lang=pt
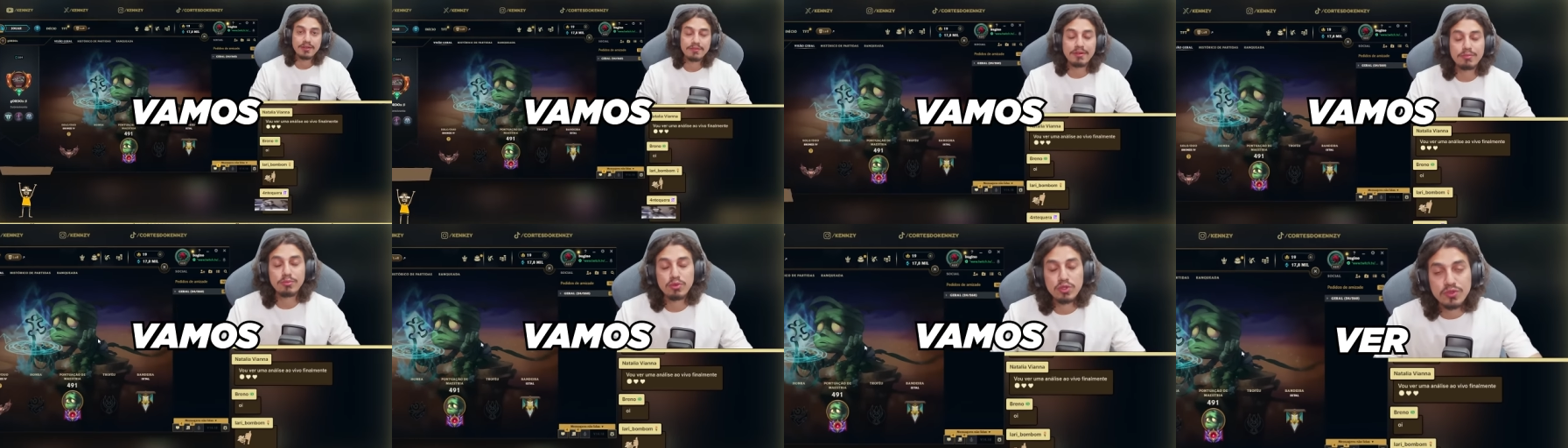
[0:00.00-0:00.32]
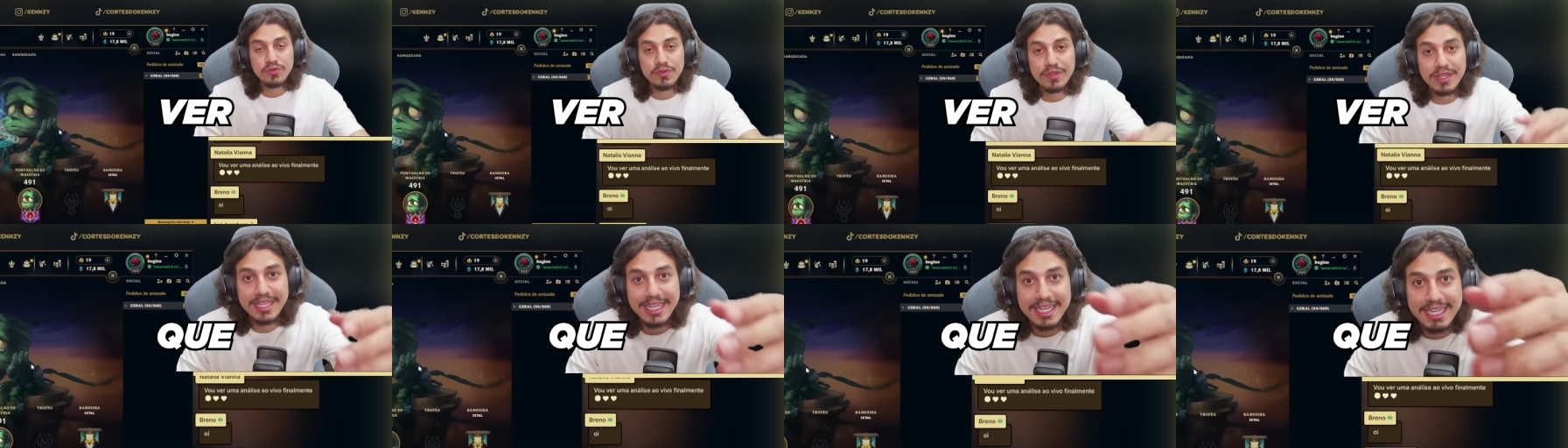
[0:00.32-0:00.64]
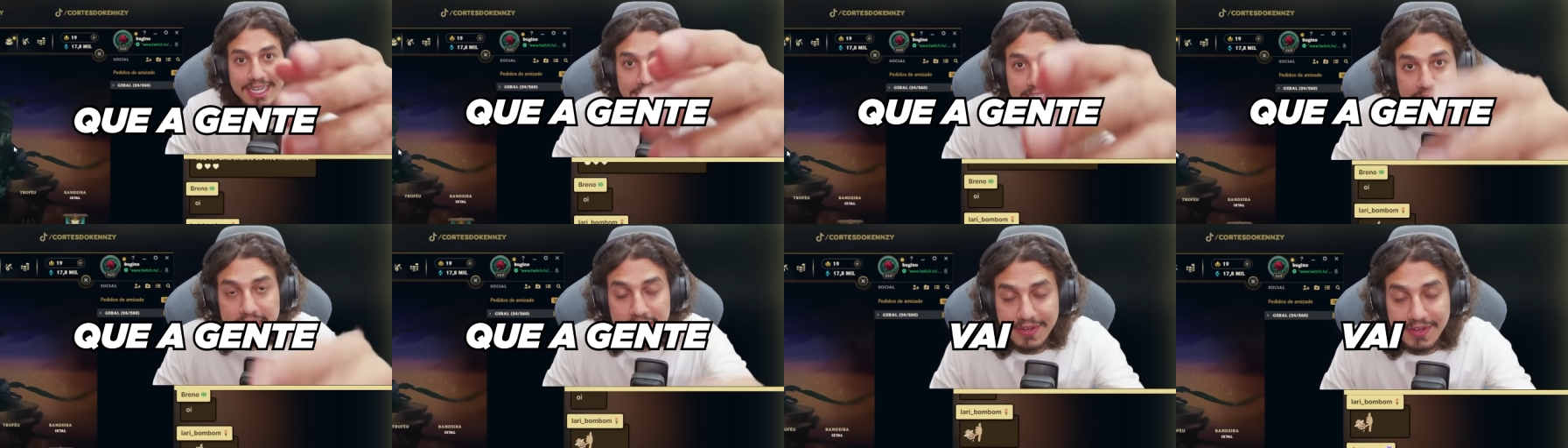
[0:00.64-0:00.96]
Vamos ver o que, que
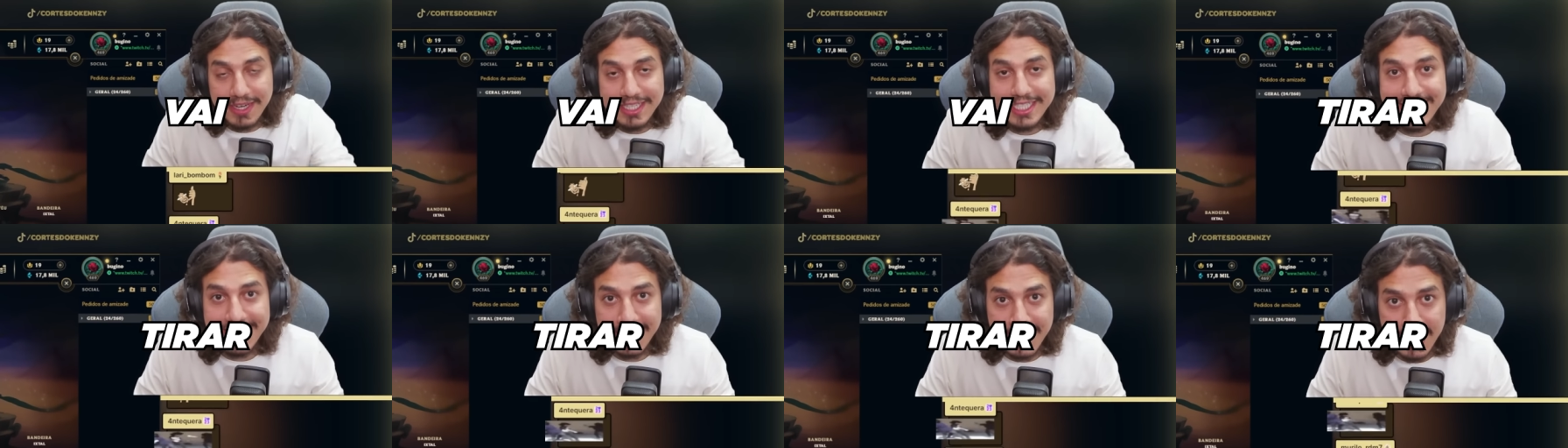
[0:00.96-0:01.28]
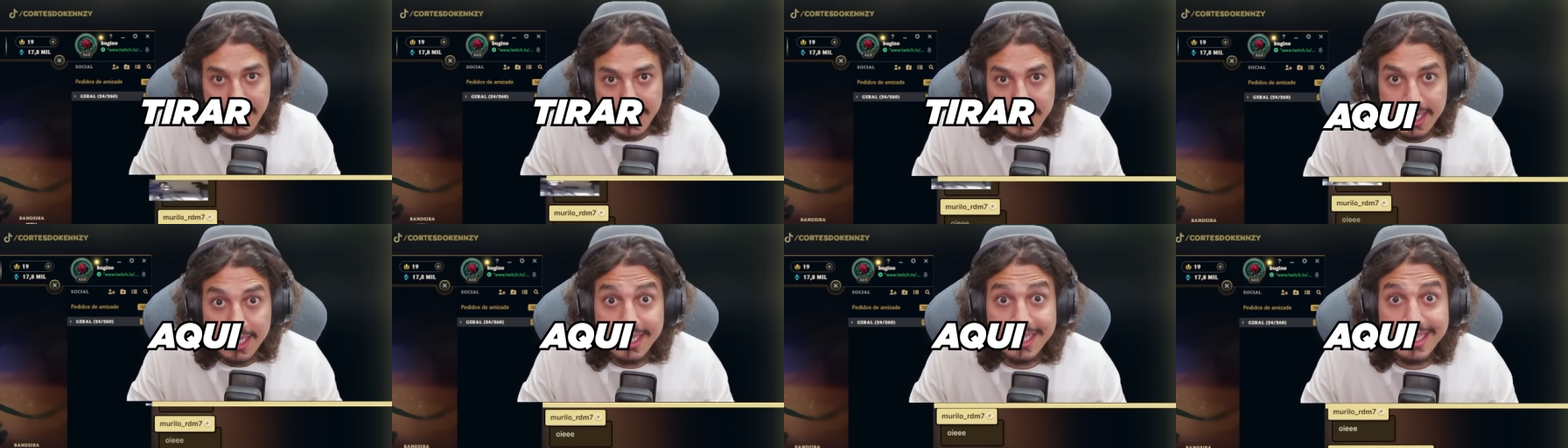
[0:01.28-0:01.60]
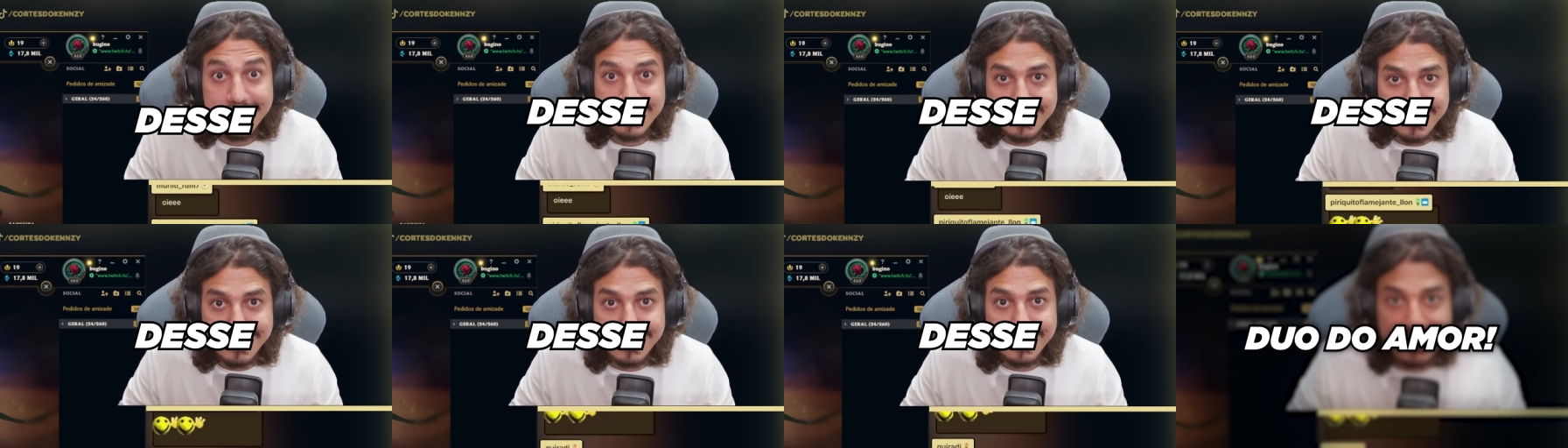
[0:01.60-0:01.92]
a gente vai tirar aqui
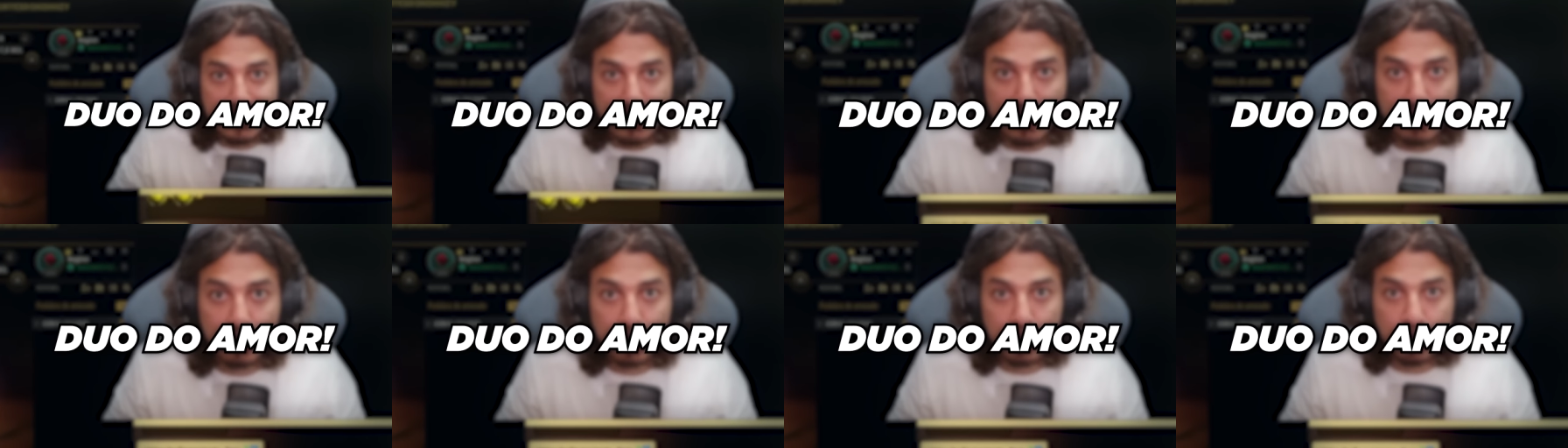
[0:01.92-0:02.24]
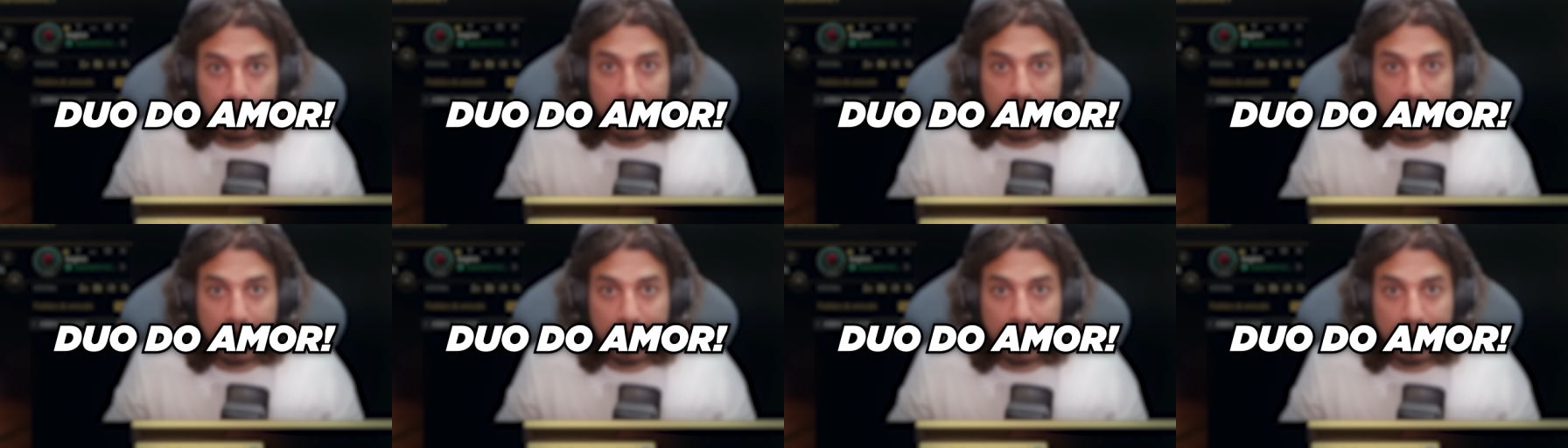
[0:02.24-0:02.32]
desse dudo,